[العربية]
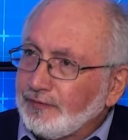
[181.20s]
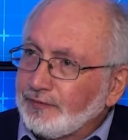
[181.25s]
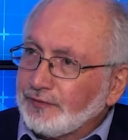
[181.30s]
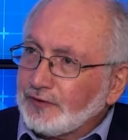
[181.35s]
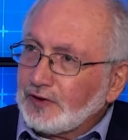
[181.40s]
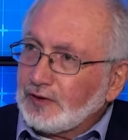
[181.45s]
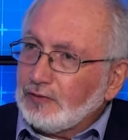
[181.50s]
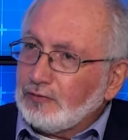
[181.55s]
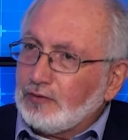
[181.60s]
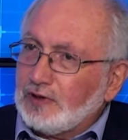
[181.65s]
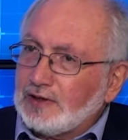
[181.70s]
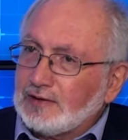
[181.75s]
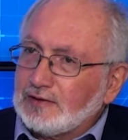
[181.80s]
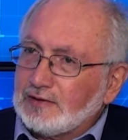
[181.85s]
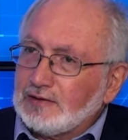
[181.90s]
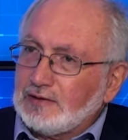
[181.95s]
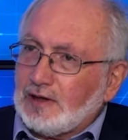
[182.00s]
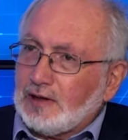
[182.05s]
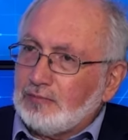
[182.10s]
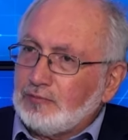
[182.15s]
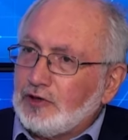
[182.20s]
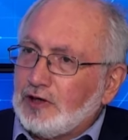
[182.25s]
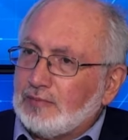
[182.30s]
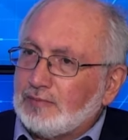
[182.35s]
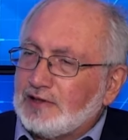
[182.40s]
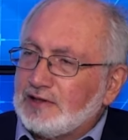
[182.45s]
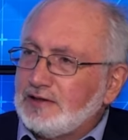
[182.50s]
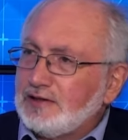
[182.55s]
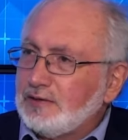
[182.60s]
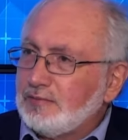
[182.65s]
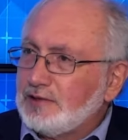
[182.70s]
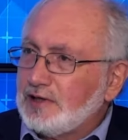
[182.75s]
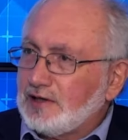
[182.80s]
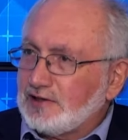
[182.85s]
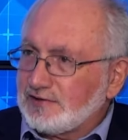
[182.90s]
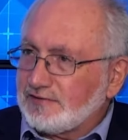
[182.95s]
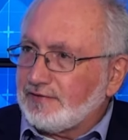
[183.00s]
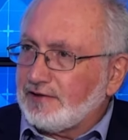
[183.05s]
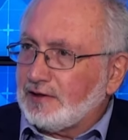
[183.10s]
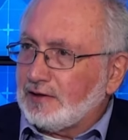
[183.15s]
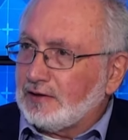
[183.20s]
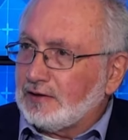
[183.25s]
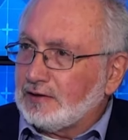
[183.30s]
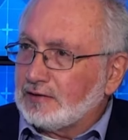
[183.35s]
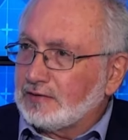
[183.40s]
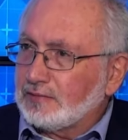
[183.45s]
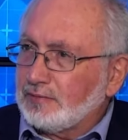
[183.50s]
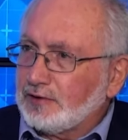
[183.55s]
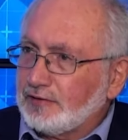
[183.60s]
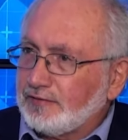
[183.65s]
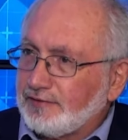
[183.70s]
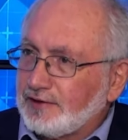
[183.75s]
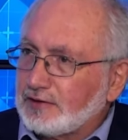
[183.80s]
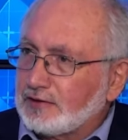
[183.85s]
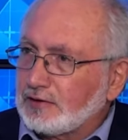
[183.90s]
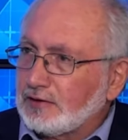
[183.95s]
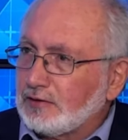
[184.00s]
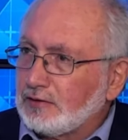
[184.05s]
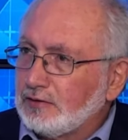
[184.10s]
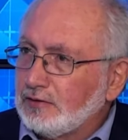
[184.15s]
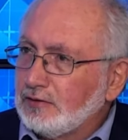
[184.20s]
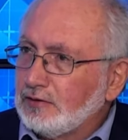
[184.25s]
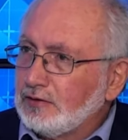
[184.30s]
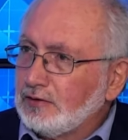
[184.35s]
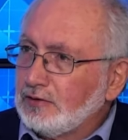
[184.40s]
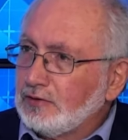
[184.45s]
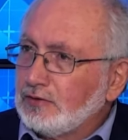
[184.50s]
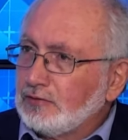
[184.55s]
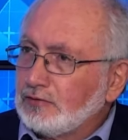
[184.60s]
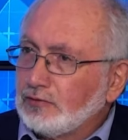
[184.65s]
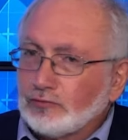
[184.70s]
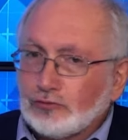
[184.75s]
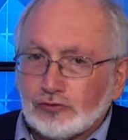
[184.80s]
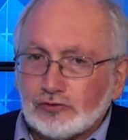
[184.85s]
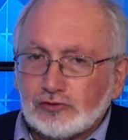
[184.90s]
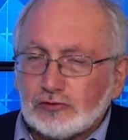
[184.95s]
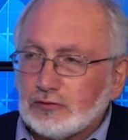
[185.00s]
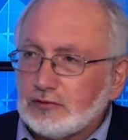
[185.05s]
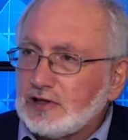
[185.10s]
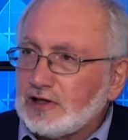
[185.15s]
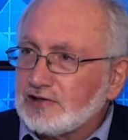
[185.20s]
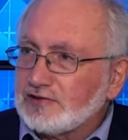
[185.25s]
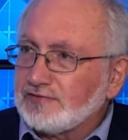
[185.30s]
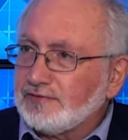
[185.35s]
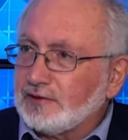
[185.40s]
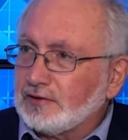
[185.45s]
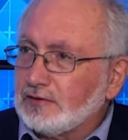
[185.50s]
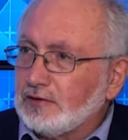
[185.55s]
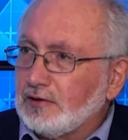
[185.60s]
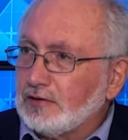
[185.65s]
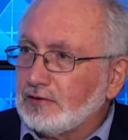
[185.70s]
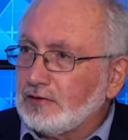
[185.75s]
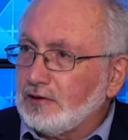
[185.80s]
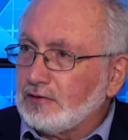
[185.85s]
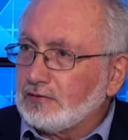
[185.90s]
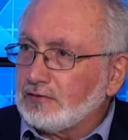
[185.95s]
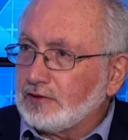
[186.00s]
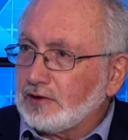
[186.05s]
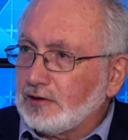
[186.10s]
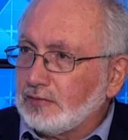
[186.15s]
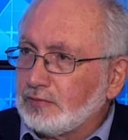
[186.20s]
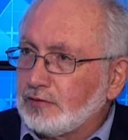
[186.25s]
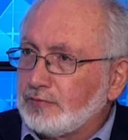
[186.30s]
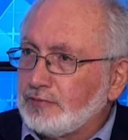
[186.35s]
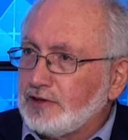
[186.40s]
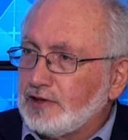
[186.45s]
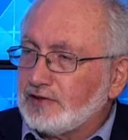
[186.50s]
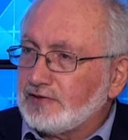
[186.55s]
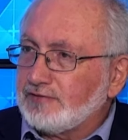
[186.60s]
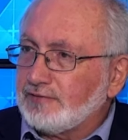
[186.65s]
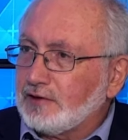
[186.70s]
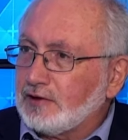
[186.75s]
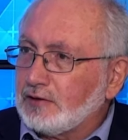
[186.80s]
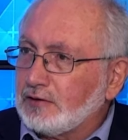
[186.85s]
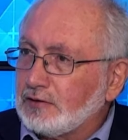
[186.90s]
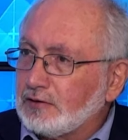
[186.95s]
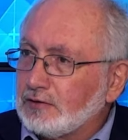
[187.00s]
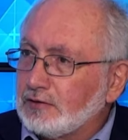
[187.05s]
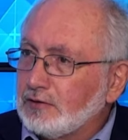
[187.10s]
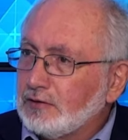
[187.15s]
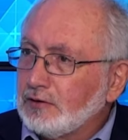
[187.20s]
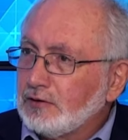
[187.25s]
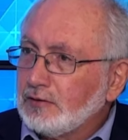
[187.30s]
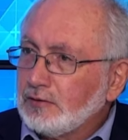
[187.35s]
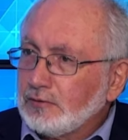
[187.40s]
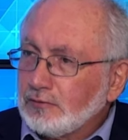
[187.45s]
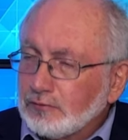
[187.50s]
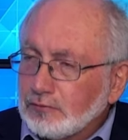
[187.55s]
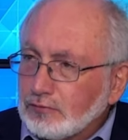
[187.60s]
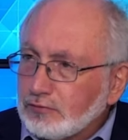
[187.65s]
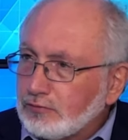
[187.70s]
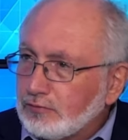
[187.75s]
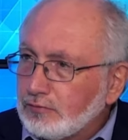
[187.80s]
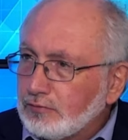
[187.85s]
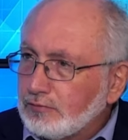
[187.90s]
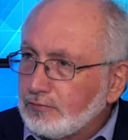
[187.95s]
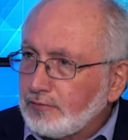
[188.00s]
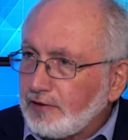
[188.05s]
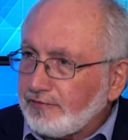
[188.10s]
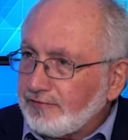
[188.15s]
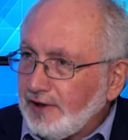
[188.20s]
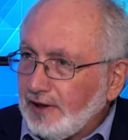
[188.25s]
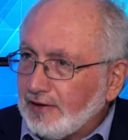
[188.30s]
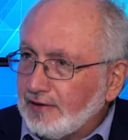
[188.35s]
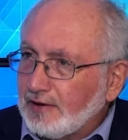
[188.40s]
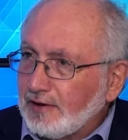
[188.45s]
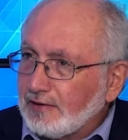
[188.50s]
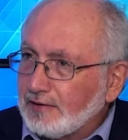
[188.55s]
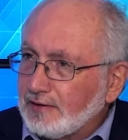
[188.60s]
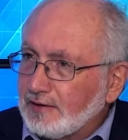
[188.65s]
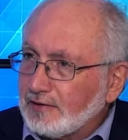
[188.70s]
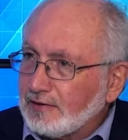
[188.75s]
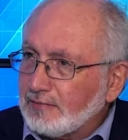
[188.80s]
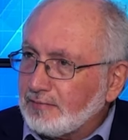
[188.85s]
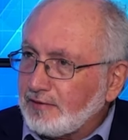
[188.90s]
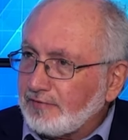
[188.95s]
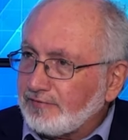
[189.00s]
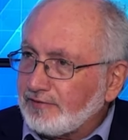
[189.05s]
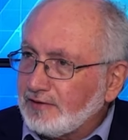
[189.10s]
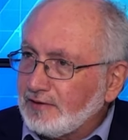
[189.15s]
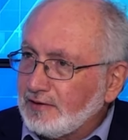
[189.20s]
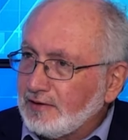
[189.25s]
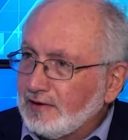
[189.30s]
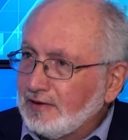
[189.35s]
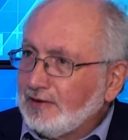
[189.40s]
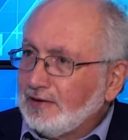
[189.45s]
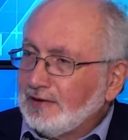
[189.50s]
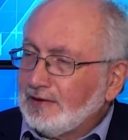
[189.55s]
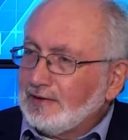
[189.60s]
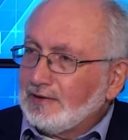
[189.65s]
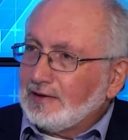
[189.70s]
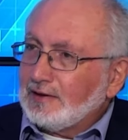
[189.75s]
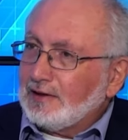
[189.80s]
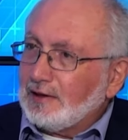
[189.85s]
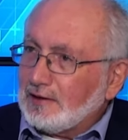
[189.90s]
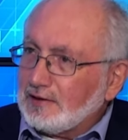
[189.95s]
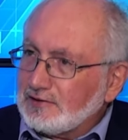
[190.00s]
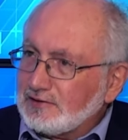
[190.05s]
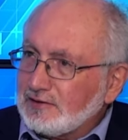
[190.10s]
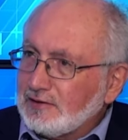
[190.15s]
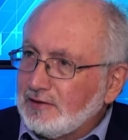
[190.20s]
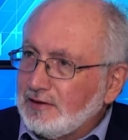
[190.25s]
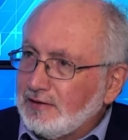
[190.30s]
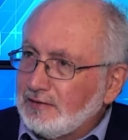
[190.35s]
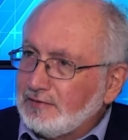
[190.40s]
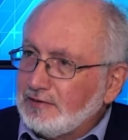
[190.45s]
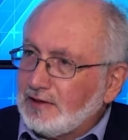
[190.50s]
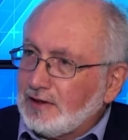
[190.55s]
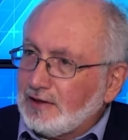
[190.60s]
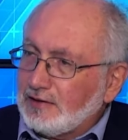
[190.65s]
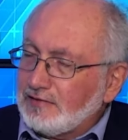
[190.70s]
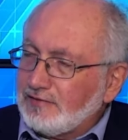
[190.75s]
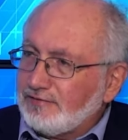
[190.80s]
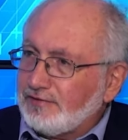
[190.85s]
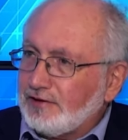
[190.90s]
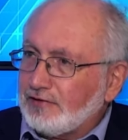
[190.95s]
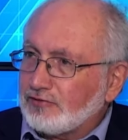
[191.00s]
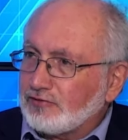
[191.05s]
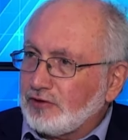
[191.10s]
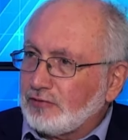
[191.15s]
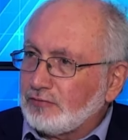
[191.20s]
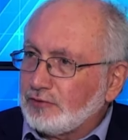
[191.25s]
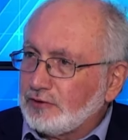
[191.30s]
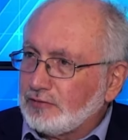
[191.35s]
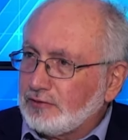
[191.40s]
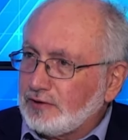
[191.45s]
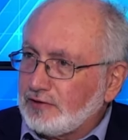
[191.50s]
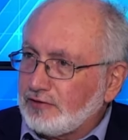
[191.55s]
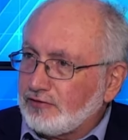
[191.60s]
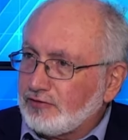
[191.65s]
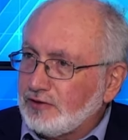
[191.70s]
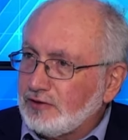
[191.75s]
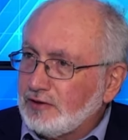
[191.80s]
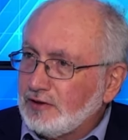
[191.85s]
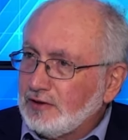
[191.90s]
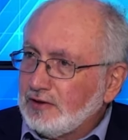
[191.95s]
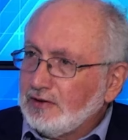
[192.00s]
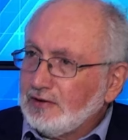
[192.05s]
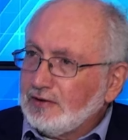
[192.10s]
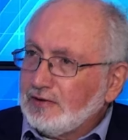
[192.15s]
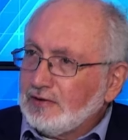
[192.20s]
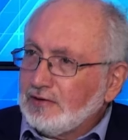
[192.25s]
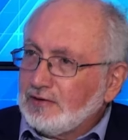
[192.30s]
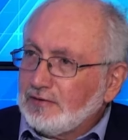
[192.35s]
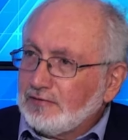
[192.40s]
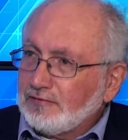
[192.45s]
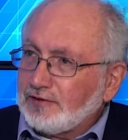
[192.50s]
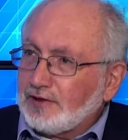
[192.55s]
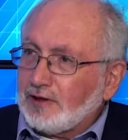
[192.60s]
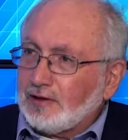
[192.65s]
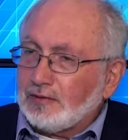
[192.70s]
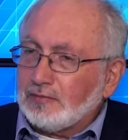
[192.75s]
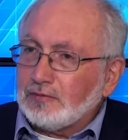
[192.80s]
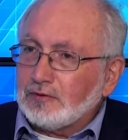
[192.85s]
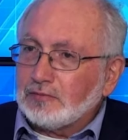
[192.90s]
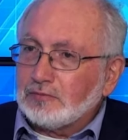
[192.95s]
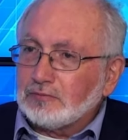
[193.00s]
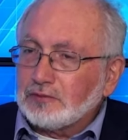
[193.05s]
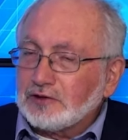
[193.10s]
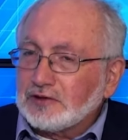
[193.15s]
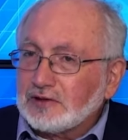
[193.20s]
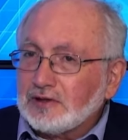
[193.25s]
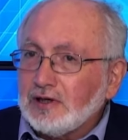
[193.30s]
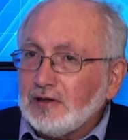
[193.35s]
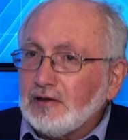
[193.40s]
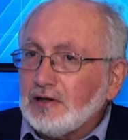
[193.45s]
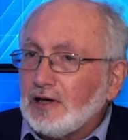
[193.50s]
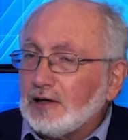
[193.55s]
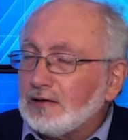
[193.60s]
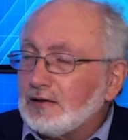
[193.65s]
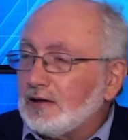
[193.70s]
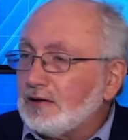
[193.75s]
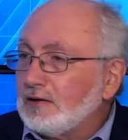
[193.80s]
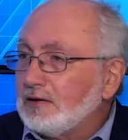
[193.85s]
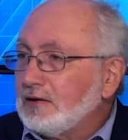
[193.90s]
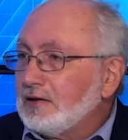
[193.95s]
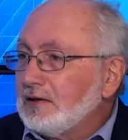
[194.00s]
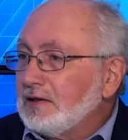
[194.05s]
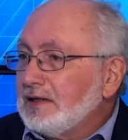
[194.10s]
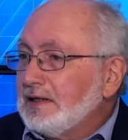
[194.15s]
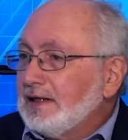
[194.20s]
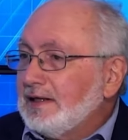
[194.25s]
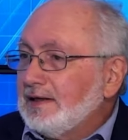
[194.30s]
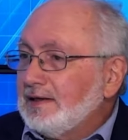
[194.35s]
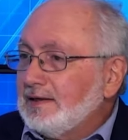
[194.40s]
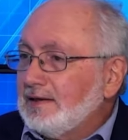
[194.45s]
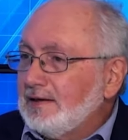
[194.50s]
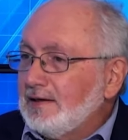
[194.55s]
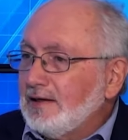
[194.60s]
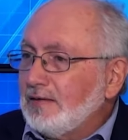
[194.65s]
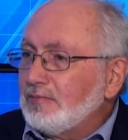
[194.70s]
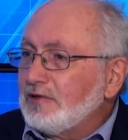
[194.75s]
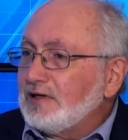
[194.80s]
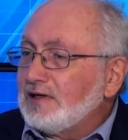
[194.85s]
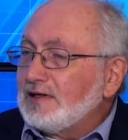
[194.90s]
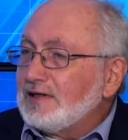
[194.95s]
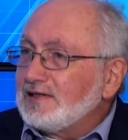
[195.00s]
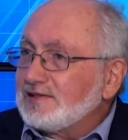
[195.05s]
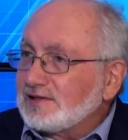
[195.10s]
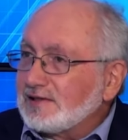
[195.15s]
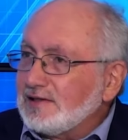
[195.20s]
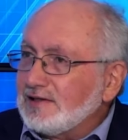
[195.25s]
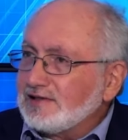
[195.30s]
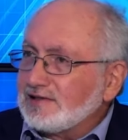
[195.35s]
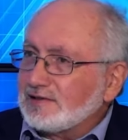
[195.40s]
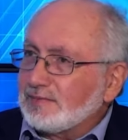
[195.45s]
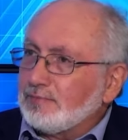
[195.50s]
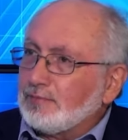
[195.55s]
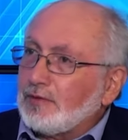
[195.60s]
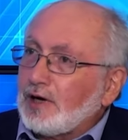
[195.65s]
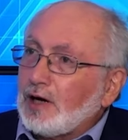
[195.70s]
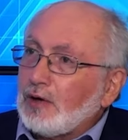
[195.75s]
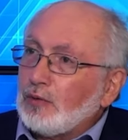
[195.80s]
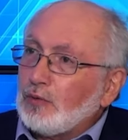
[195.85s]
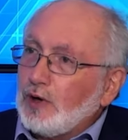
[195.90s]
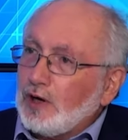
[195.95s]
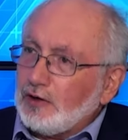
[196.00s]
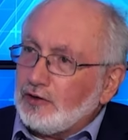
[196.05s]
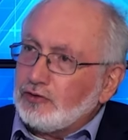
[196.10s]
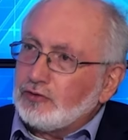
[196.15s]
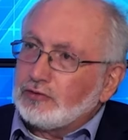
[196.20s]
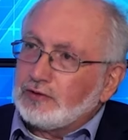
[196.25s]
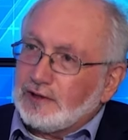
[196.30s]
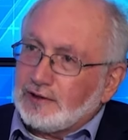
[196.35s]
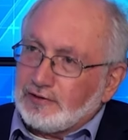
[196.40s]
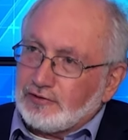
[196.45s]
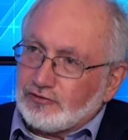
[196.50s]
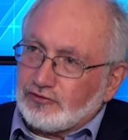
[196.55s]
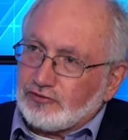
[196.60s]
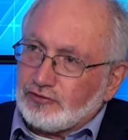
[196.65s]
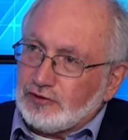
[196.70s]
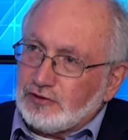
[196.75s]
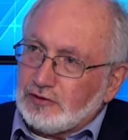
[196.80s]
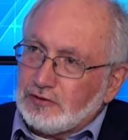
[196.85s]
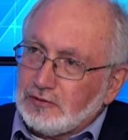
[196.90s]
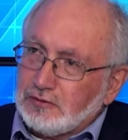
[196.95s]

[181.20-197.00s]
وقت عملوا عملية بأصفهان من فترة وصلوا لأصفهان ضربوا بأصفهان وما في حدا يعني ما في لا لا دفاع جوي ولا شيء فبالتالي هلا ليه الاساس ما وعيوا لهالشيء